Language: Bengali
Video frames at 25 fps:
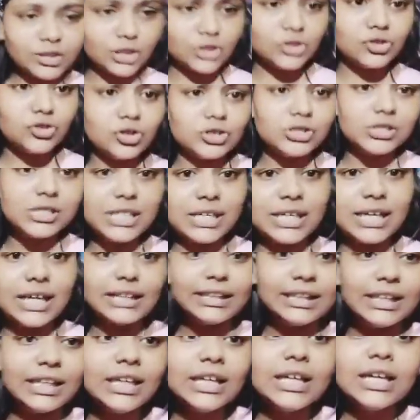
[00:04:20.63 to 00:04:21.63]
স্বস্তিকা
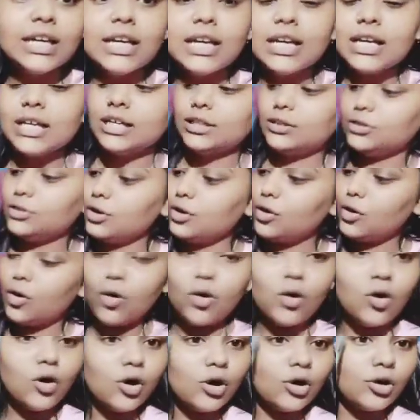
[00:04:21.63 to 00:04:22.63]
দি তো
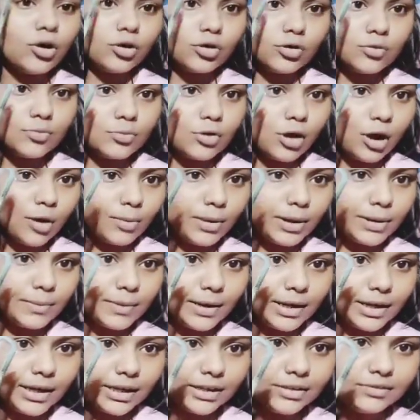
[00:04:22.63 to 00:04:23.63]
ও ওরকম কভার
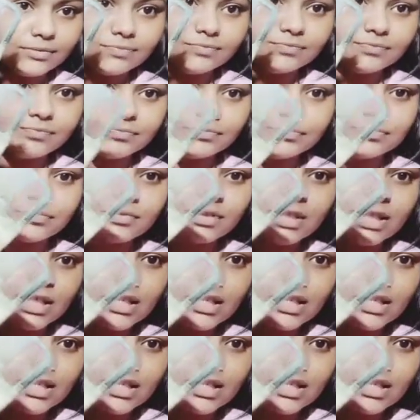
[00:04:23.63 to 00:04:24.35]
বানায় ঠিক